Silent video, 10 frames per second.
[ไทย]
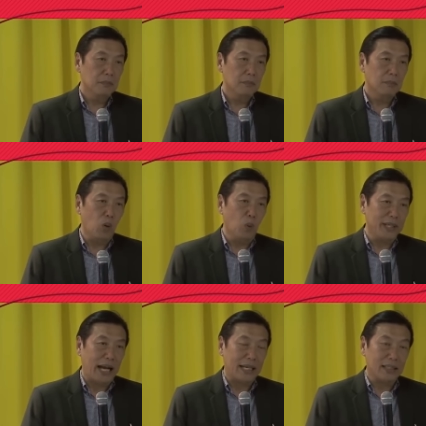เพราะอุป
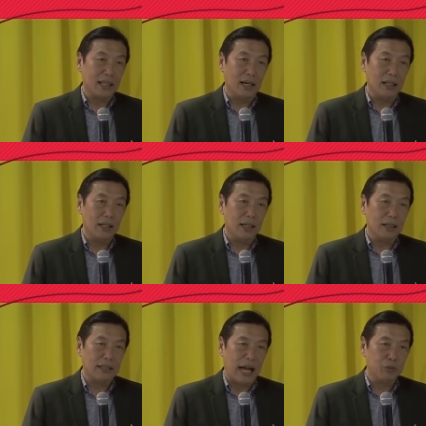ทานจะเกิดเลยเนี่ย
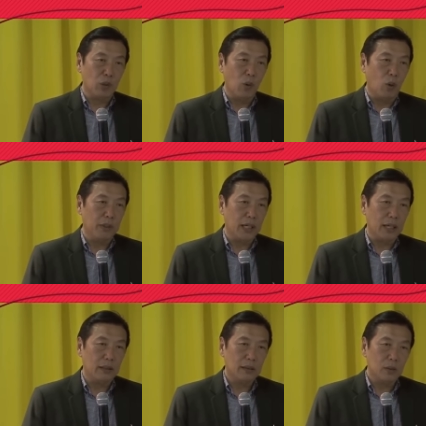สามชั่วโมงเนี่ย
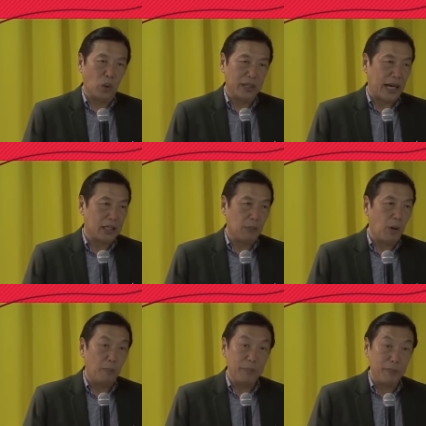กดกัดกระ
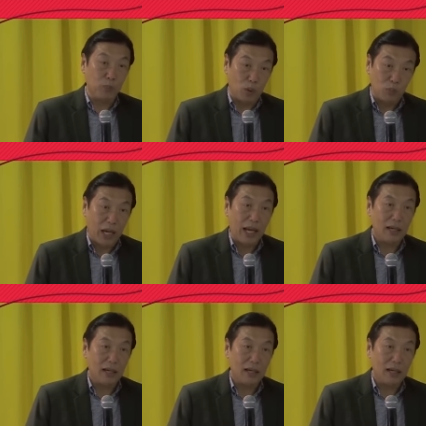เพาะปี้ป่นหมดแล้ว